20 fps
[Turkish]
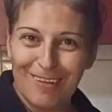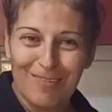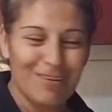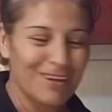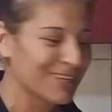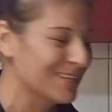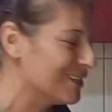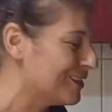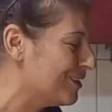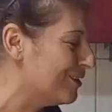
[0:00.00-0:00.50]

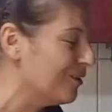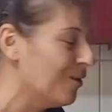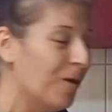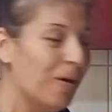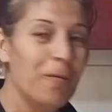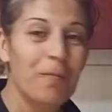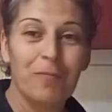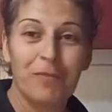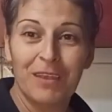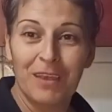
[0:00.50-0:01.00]
demek
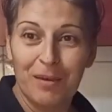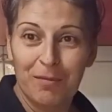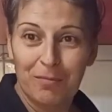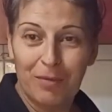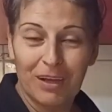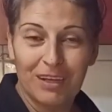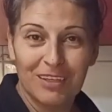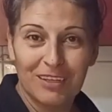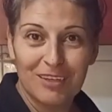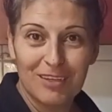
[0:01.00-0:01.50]
istiyor.
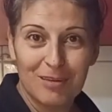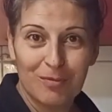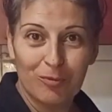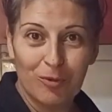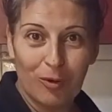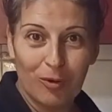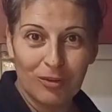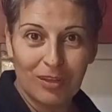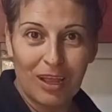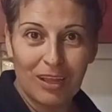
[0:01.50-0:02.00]
Bakın
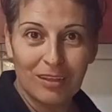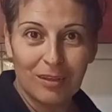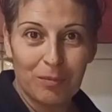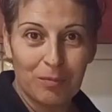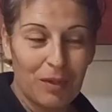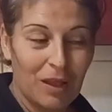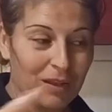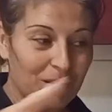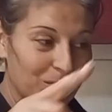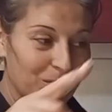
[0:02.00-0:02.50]
şimdi oradan
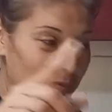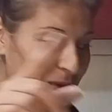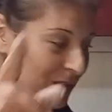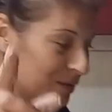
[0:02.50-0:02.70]
da benim,